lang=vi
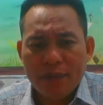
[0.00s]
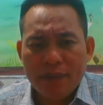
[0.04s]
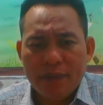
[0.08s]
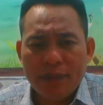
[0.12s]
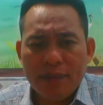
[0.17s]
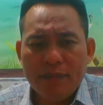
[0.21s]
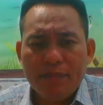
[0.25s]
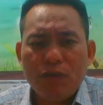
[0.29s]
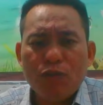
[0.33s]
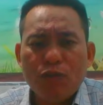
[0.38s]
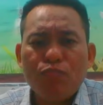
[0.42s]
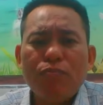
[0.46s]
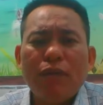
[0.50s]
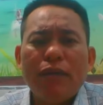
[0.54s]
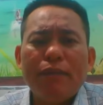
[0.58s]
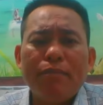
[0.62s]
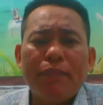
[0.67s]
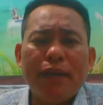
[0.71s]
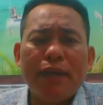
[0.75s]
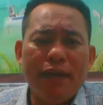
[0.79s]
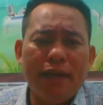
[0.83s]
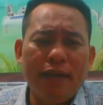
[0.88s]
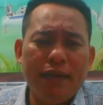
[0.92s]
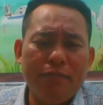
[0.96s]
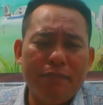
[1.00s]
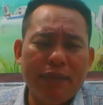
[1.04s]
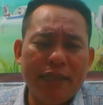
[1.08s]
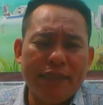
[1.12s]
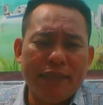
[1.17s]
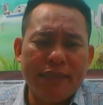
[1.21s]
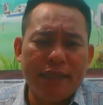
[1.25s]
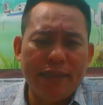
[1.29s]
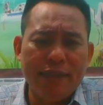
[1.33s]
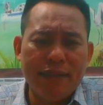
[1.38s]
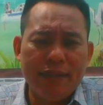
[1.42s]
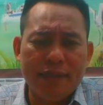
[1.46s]
chứ một mình mày lên
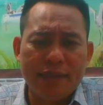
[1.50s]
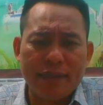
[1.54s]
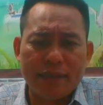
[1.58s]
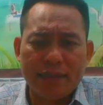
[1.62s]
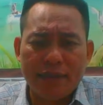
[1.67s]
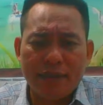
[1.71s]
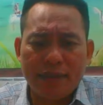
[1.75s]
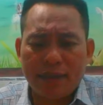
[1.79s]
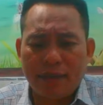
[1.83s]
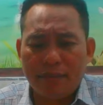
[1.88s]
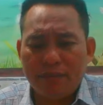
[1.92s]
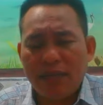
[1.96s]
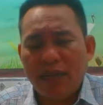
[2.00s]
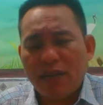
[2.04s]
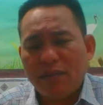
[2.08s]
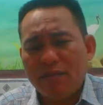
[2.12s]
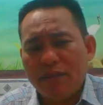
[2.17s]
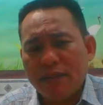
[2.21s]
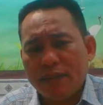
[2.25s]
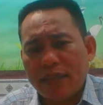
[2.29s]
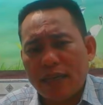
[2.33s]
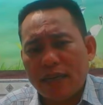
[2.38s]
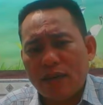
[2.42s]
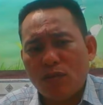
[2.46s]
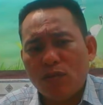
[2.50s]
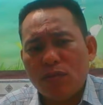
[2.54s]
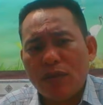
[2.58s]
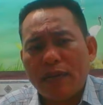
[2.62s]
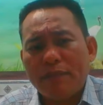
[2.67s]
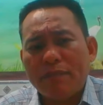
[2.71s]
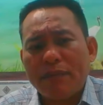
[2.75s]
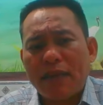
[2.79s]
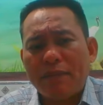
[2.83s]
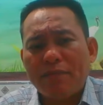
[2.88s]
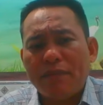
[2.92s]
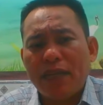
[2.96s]
mày sinh thật sự cộng đồng người ta cũng
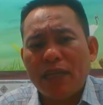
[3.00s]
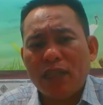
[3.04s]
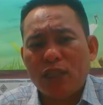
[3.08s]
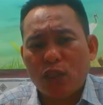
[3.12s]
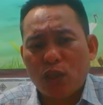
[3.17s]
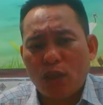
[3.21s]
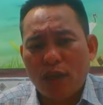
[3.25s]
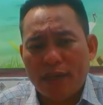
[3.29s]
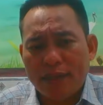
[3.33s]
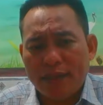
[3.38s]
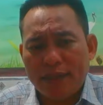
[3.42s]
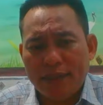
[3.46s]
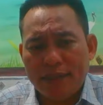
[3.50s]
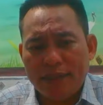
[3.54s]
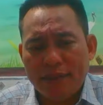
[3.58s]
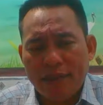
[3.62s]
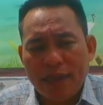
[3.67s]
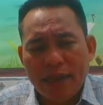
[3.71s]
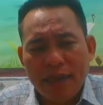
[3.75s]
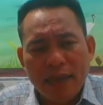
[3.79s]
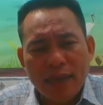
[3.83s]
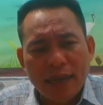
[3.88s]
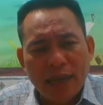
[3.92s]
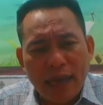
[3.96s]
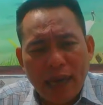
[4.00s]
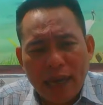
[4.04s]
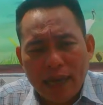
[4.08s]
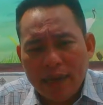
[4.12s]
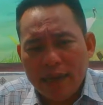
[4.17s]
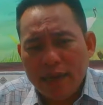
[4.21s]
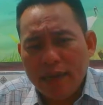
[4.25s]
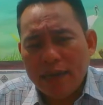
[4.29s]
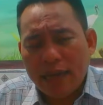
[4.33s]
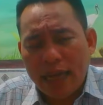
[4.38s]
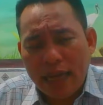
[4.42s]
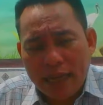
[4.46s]
cảm, cảm thấy sót chứ
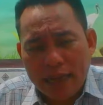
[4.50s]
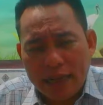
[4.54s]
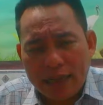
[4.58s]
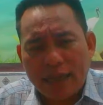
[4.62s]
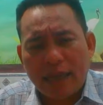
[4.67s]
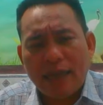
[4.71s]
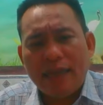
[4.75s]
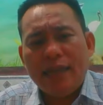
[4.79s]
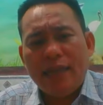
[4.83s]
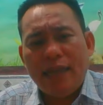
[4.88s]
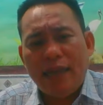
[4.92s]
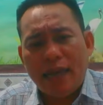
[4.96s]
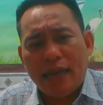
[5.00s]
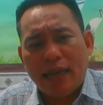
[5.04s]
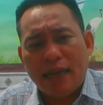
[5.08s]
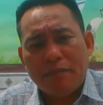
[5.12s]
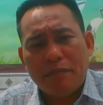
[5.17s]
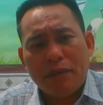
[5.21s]
anh là anh cả nhà